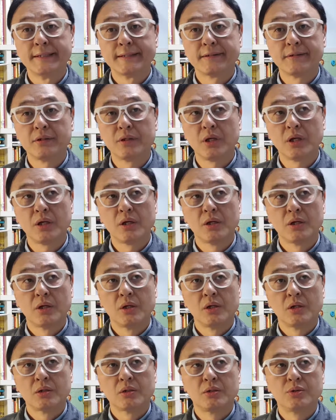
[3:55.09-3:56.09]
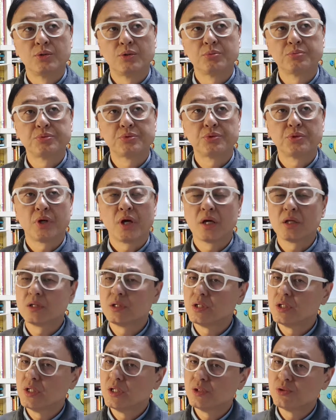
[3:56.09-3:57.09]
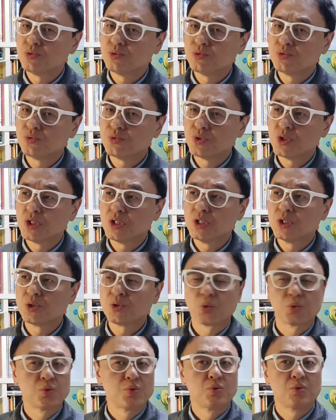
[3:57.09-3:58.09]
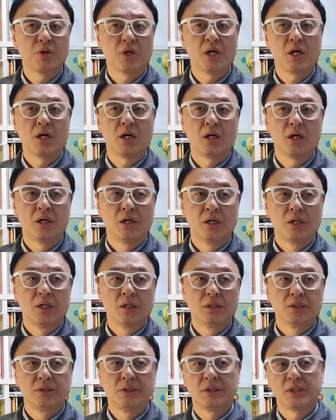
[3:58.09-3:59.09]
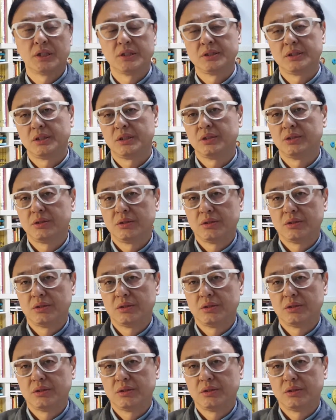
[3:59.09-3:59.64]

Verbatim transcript: 근데 그로부터 한 일주일 정도인가 제가 이제